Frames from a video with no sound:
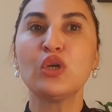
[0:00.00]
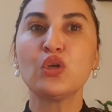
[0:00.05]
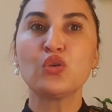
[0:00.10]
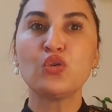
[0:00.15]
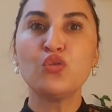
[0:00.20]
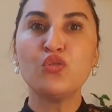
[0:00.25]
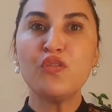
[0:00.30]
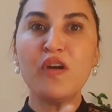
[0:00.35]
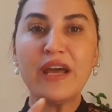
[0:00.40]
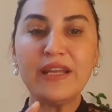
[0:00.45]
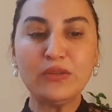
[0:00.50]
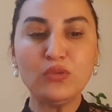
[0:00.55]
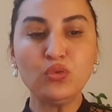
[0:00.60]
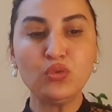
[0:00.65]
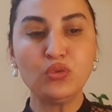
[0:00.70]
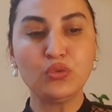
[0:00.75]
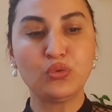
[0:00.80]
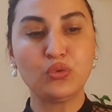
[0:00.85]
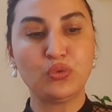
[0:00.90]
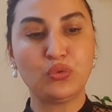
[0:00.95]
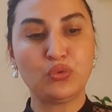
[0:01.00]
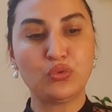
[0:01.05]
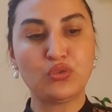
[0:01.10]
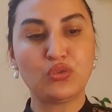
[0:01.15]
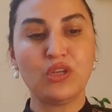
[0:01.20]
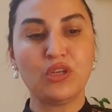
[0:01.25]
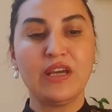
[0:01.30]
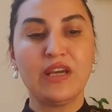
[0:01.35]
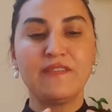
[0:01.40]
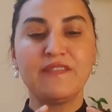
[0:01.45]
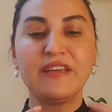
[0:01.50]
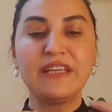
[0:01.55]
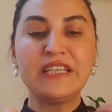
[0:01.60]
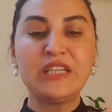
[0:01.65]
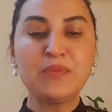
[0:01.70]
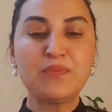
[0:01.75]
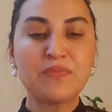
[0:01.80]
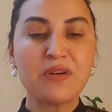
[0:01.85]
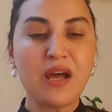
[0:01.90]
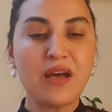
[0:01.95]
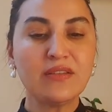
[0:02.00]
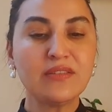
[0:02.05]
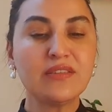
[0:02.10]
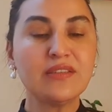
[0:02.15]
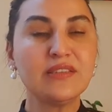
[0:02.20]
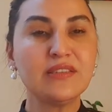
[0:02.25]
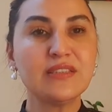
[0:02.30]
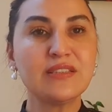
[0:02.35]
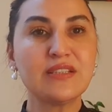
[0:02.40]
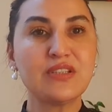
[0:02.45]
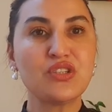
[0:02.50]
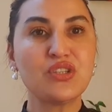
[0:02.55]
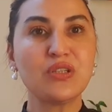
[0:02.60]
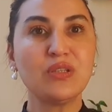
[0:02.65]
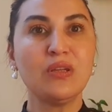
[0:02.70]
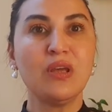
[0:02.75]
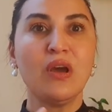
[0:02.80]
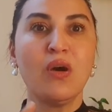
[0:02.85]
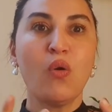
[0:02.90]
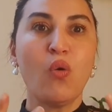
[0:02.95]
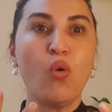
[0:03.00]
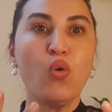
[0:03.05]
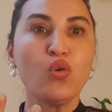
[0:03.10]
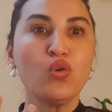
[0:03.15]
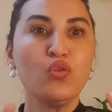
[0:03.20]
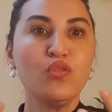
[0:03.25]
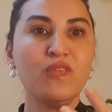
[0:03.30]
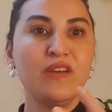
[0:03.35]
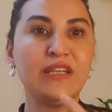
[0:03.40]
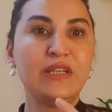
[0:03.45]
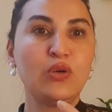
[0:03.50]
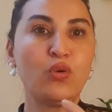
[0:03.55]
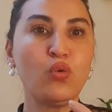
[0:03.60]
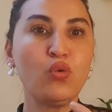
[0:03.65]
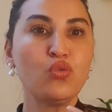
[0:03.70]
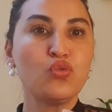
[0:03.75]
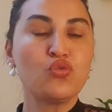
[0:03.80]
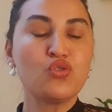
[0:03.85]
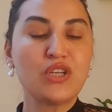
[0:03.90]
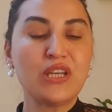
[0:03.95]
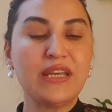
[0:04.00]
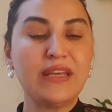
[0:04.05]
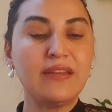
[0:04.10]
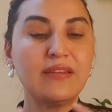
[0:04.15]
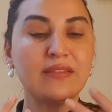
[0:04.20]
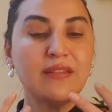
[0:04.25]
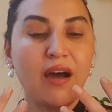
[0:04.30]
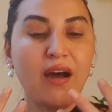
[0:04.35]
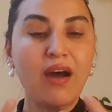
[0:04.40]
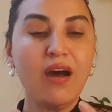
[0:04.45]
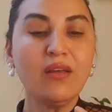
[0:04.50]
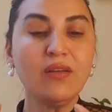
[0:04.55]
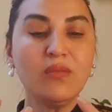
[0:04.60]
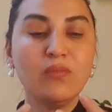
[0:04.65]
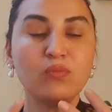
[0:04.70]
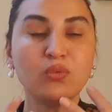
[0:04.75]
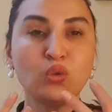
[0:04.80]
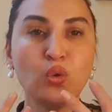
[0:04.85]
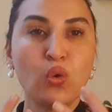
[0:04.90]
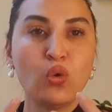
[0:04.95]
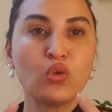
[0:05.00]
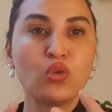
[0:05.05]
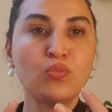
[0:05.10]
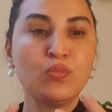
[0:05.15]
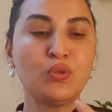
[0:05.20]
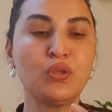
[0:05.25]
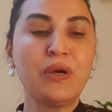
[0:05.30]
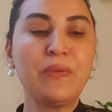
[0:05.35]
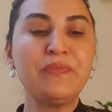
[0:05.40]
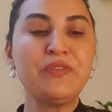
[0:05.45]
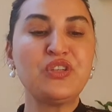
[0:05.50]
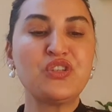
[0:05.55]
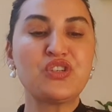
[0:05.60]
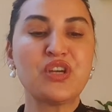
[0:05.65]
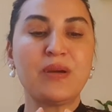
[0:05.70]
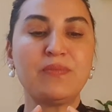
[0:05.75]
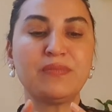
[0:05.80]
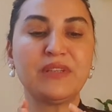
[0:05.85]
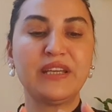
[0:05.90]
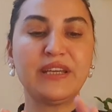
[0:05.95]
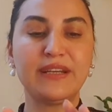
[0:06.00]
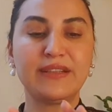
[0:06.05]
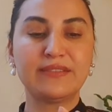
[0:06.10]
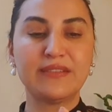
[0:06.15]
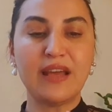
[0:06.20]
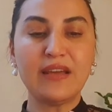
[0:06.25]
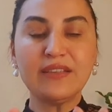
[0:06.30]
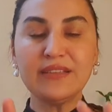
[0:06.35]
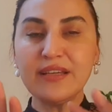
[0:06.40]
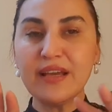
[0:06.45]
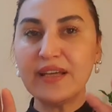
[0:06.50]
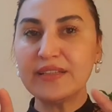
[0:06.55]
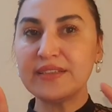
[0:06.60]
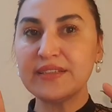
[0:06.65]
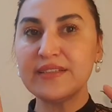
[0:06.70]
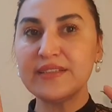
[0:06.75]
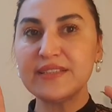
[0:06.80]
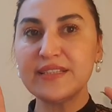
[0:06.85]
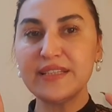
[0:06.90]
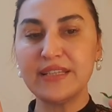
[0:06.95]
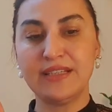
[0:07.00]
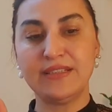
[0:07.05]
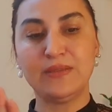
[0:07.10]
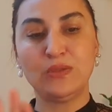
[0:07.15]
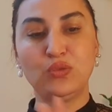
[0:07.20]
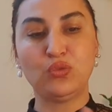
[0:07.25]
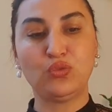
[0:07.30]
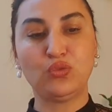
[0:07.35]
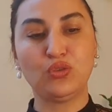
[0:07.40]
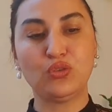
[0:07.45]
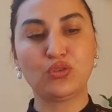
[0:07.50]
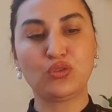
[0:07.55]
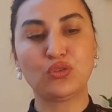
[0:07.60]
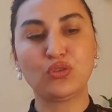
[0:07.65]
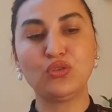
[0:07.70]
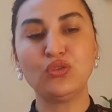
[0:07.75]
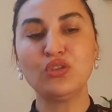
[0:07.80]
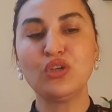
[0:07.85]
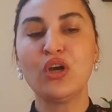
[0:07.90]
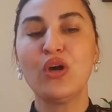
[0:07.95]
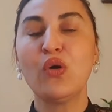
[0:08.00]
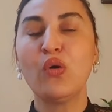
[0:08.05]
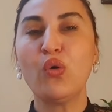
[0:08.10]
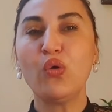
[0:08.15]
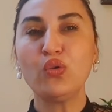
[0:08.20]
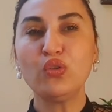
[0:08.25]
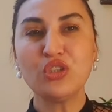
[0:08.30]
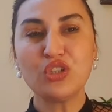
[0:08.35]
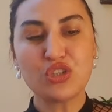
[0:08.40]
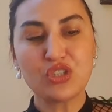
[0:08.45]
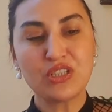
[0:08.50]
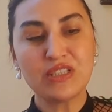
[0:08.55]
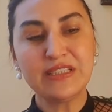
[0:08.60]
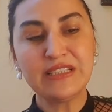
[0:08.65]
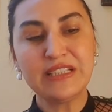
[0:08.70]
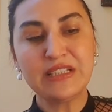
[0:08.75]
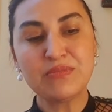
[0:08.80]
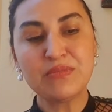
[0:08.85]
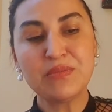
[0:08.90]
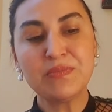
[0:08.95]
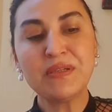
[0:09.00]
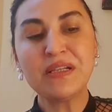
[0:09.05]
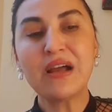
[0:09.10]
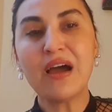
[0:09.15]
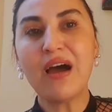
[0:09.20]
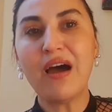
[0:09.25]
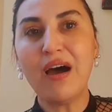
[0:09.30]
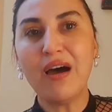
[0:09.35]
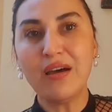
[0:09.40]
güven duygunuz ve yıprandığınız için o güveni o gücü daha doğru bulamayacağım diyerekten kendinizi geri tutuyorsun. Onun için 21 e,